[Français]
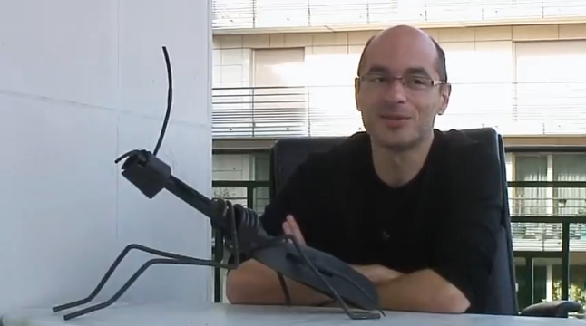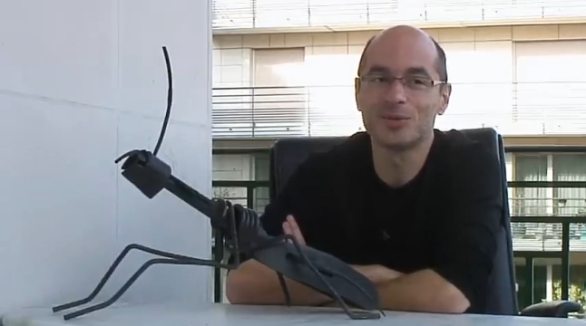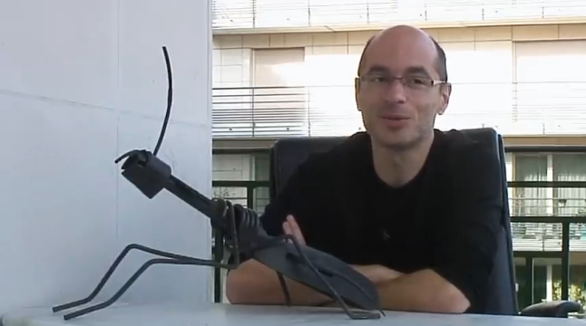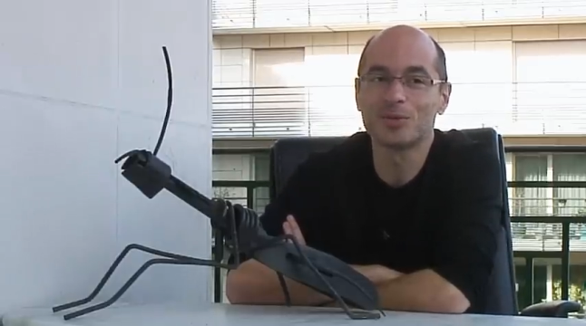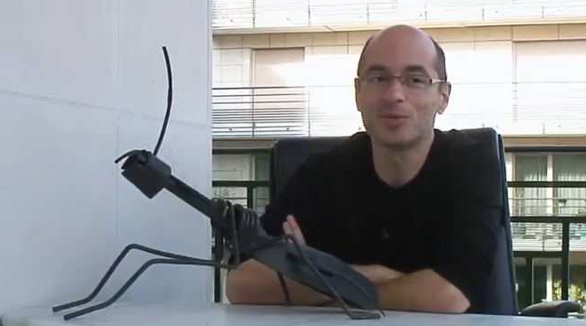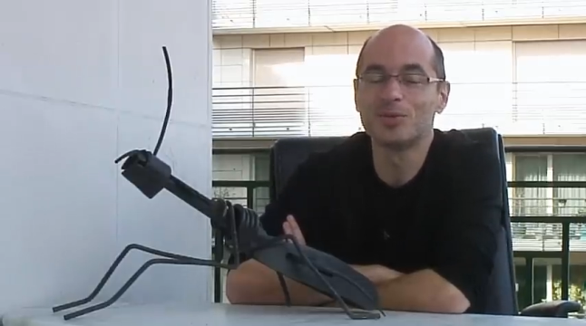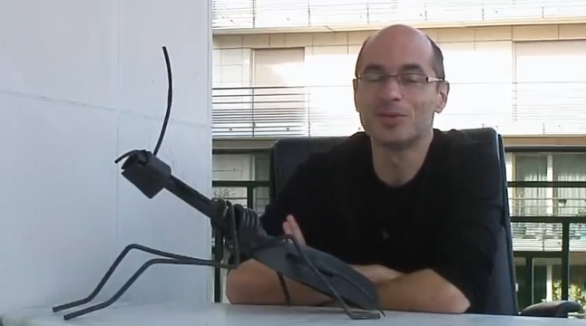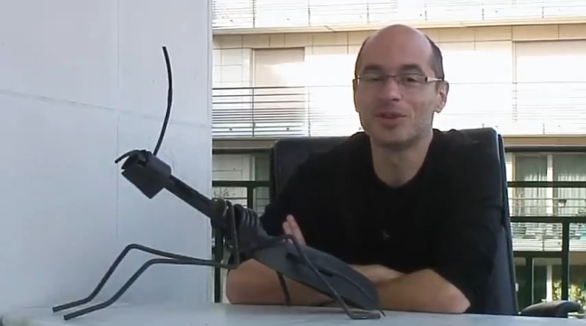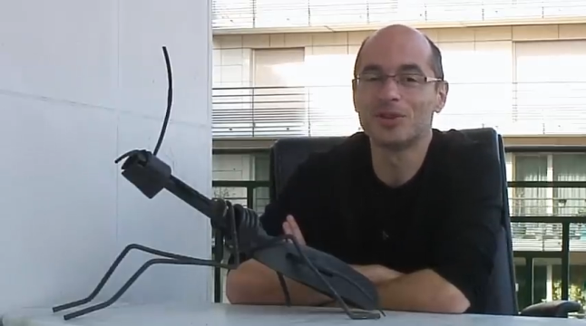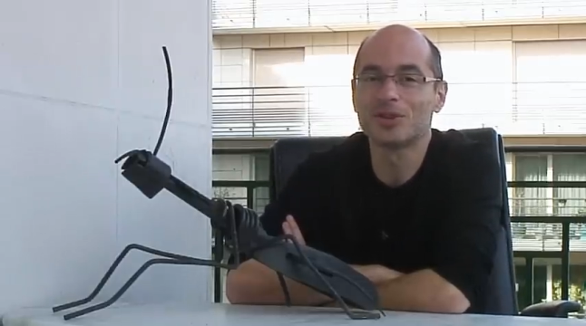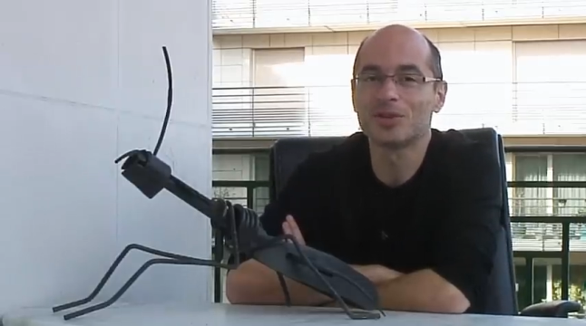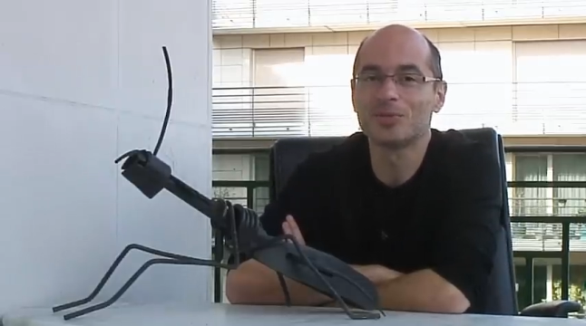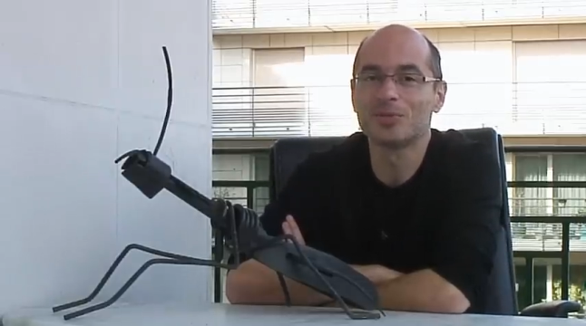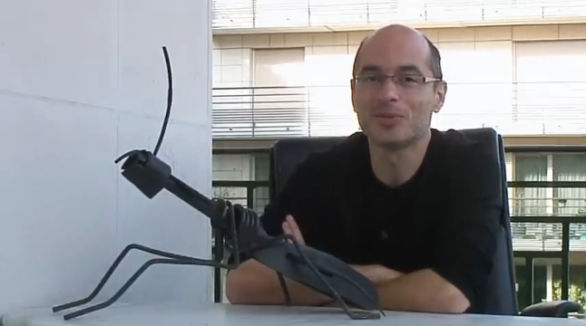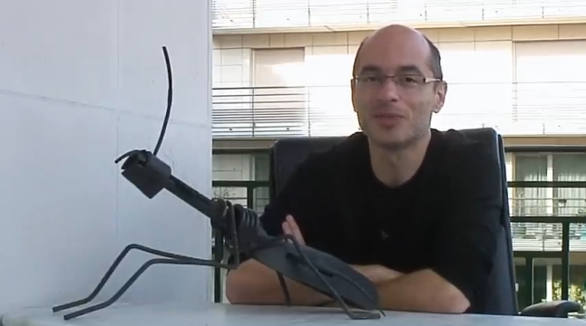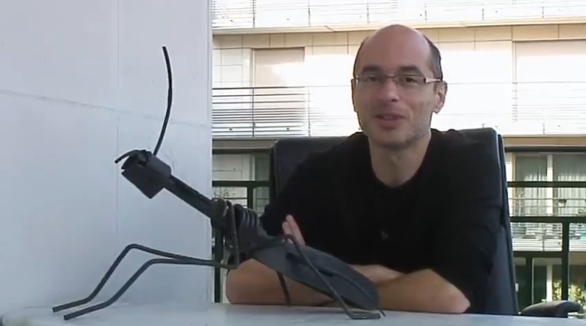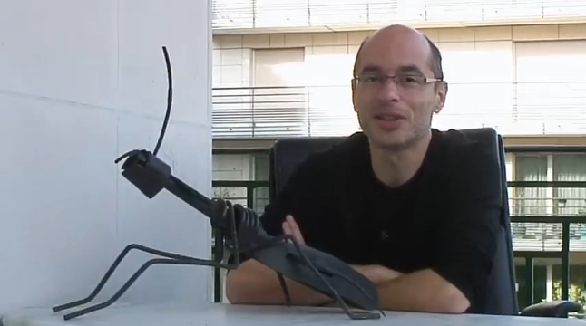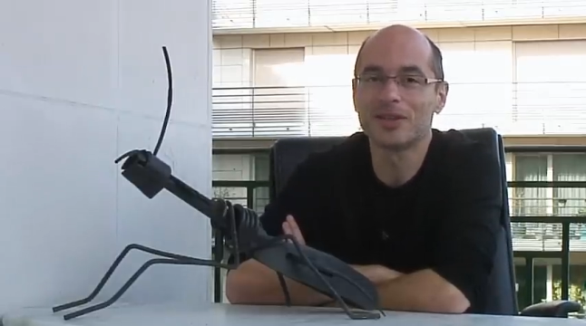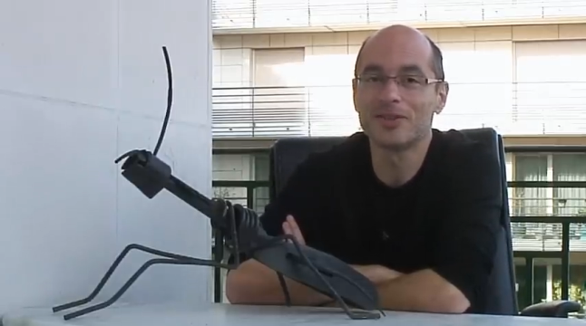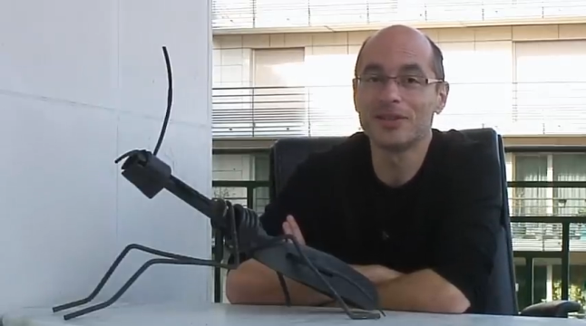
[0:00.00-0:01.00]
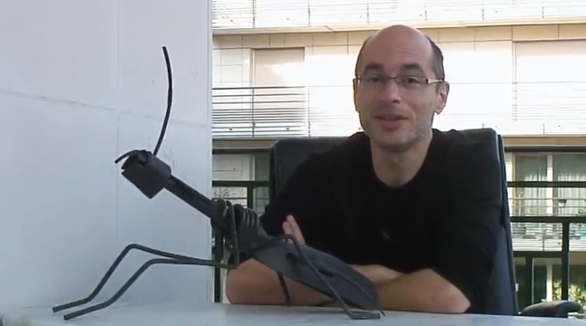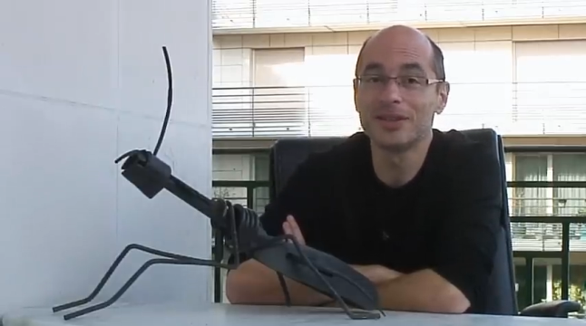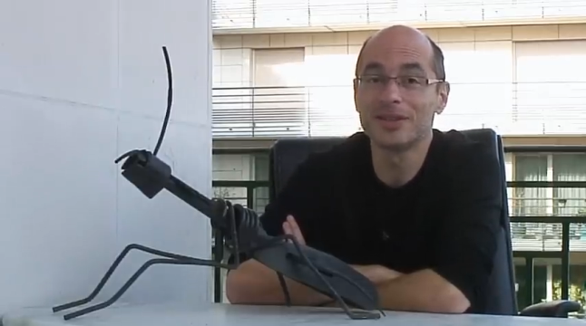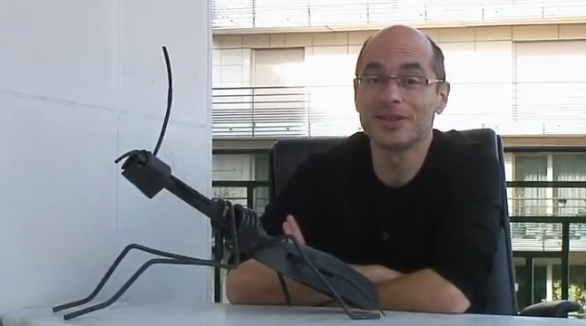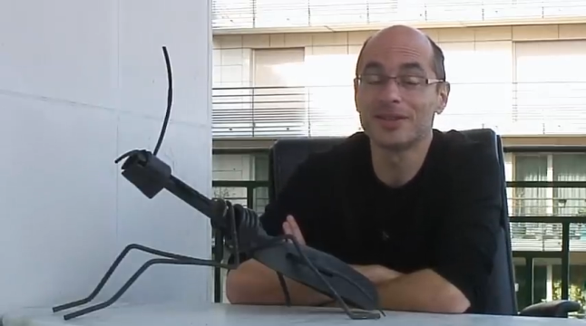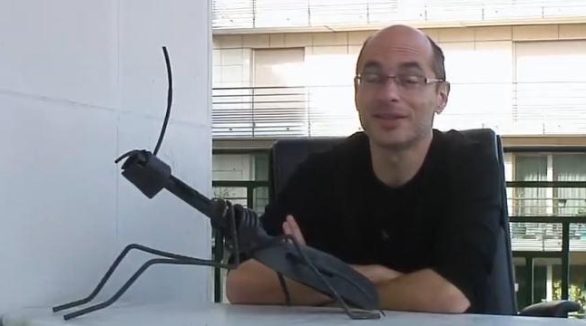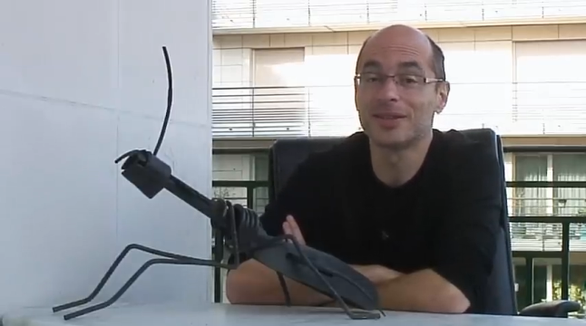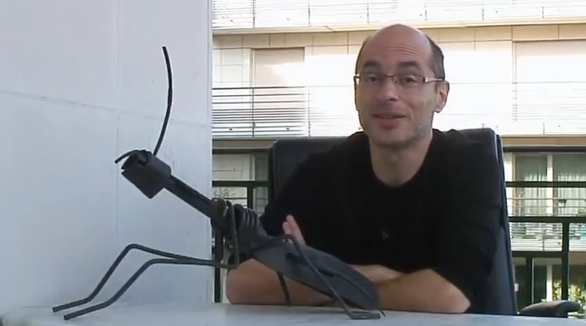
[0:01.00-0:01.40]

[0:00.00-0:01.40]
surtout des gens de mon service,